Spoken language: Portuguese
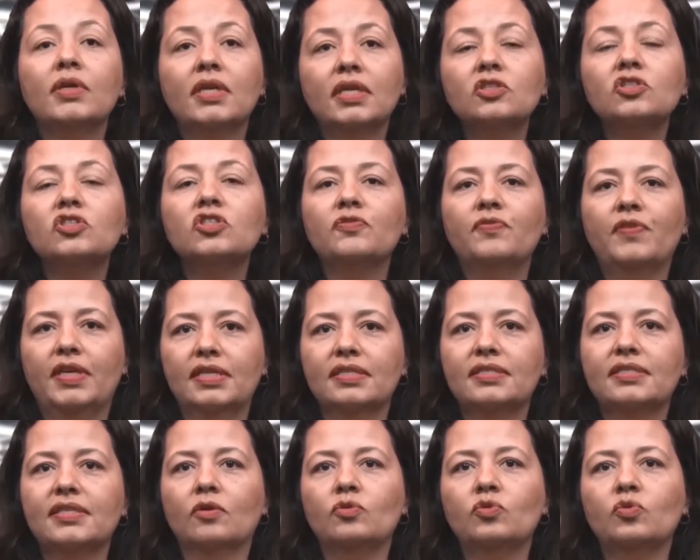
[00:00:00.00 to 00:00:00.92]
O grande
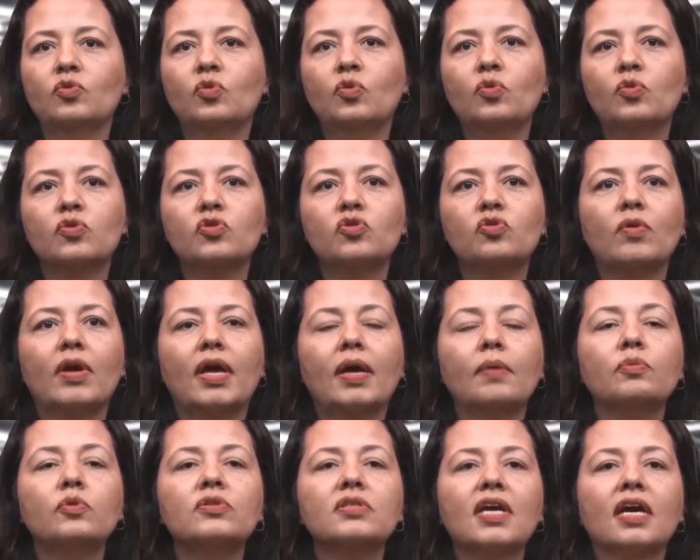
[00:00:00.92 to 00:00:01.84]
diferencial do curso
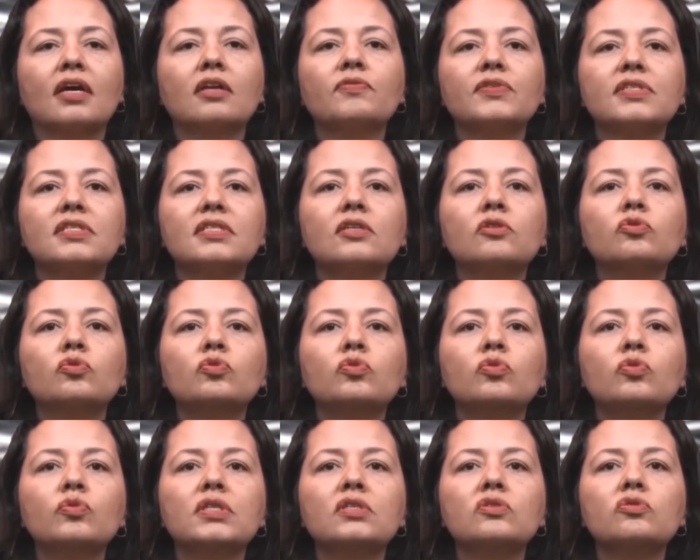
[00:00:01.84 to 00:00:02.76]
é buscar fazer
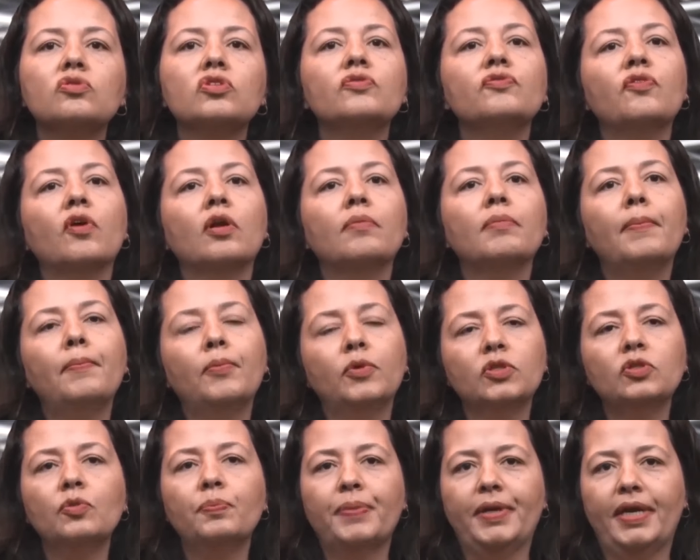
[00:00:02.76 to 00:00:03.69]
tudo isso de forma
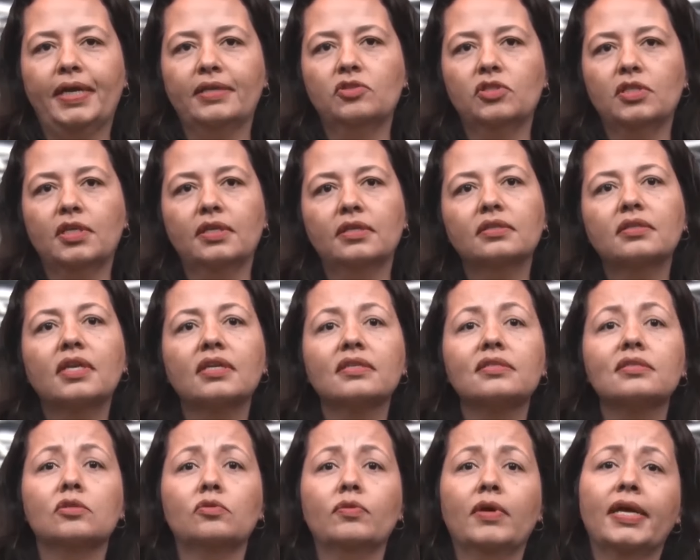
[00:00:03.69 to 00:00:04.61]
muito prática,
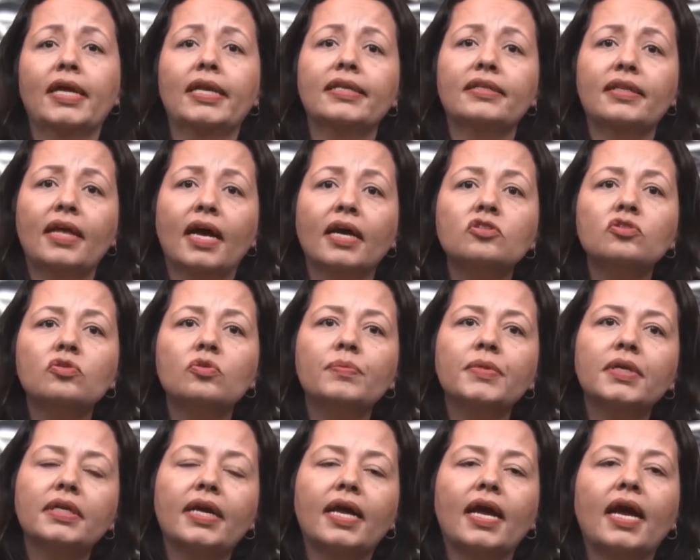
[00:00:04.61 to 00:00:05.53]
trazendo a realidade do
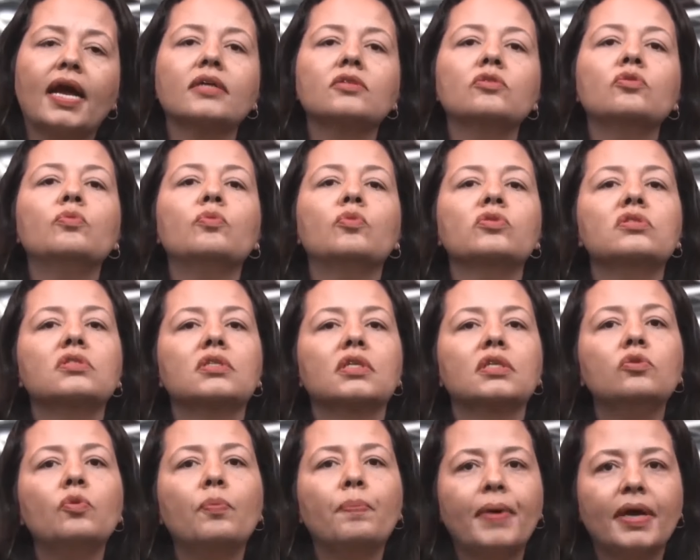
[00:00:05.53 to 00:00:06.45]
mercado,
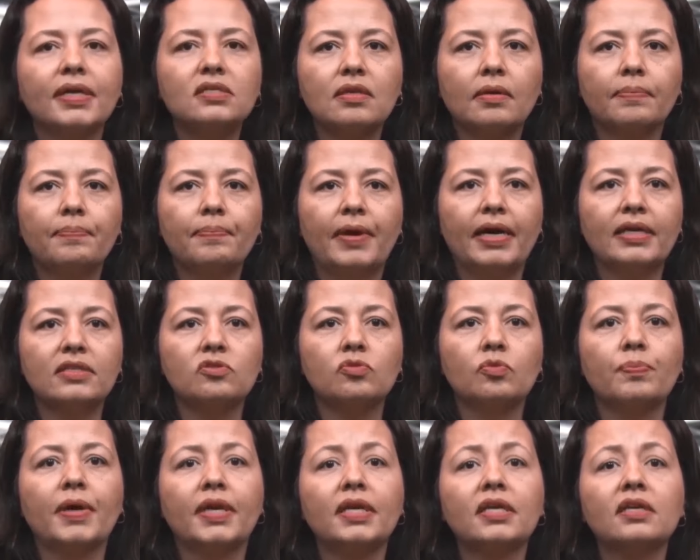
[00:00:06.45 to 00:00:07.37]
mostrando o passo a
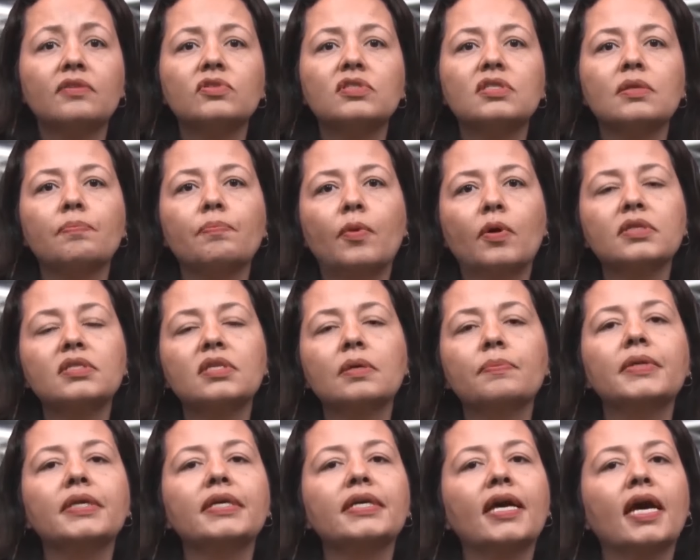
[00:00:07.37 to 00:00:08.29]
passo para que você possa
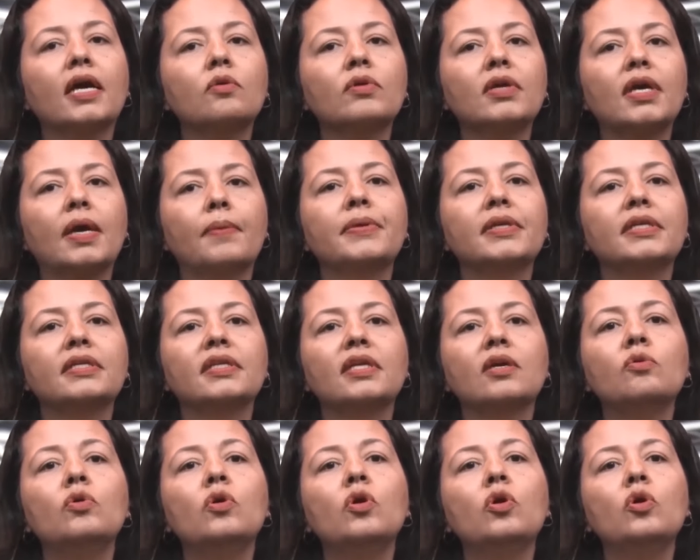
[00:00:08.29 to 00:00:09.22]
aplicar o que
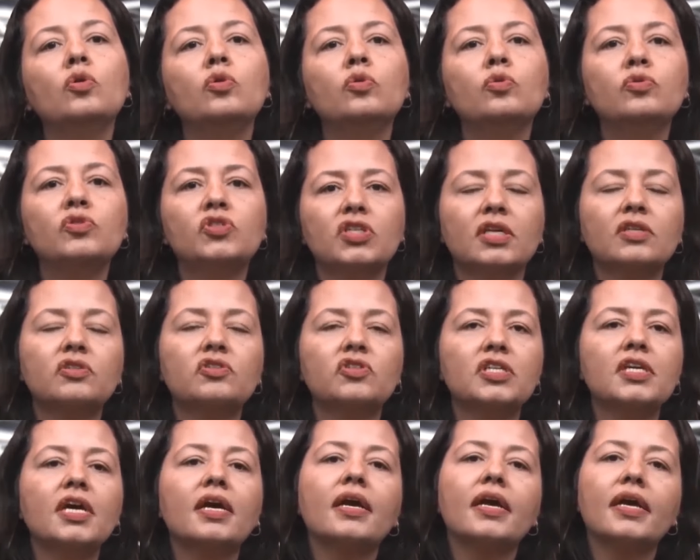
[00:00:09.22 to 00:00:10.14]
aprendeu no dia a
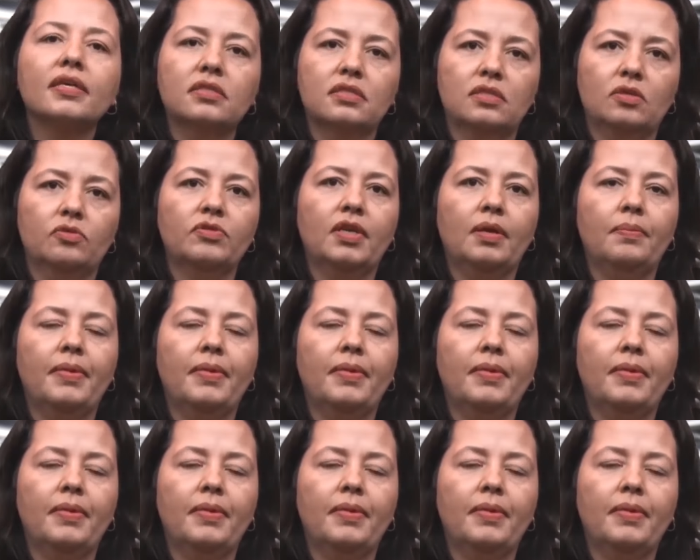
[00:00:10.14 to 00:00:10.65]
dia em seu